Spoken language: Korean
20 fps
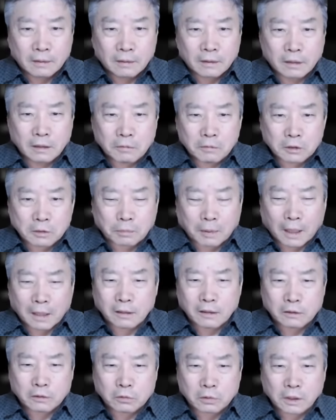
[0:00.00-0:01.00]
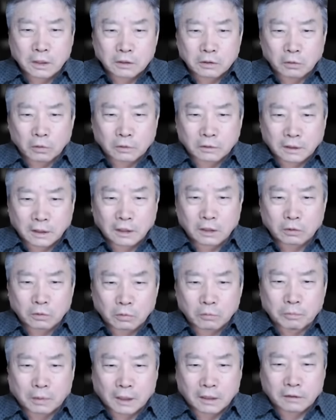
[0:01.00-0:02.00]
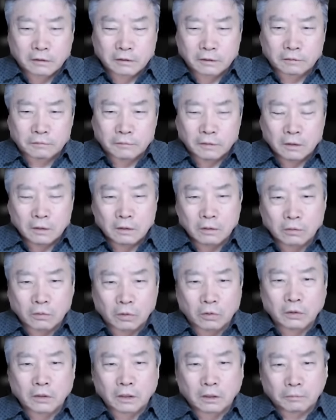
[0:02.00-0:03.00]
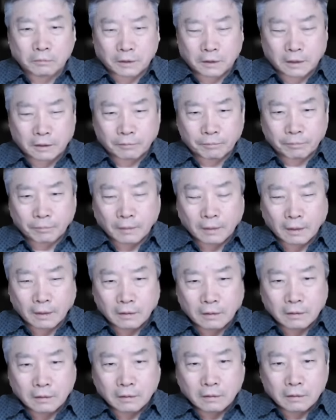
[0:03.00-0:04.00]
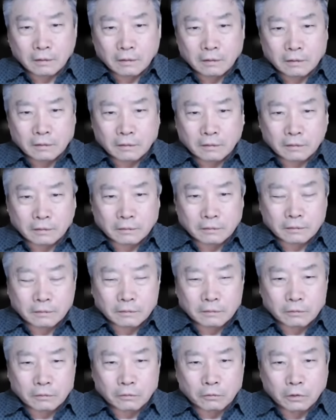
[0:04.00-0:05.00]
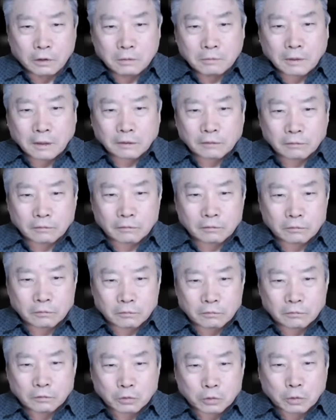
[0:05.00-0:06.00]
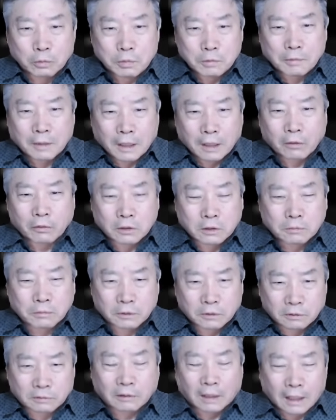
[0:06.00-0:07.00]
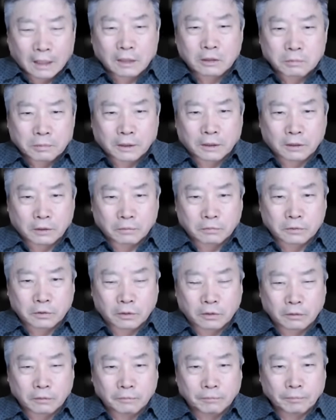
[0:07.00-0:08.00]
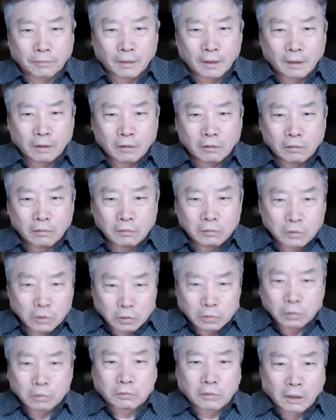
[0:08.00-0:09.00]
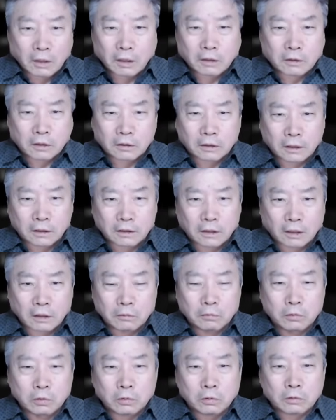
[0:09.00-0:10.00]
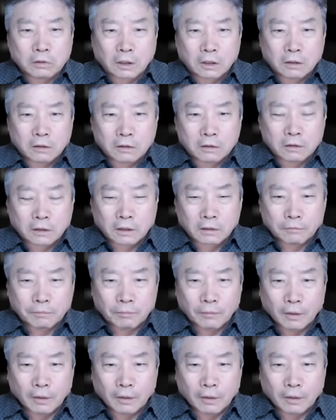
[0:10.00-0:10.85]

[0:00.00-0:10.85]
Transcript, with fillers: 그러면서 방어 중에서도 제일 좋은 방어는 공격입니다. 예, 우리만 음, 수비만 하고 있으면 당할 수밖에 없어요. 저쪽을 때려야 된다니까. 그럼 누굴 때리느냐?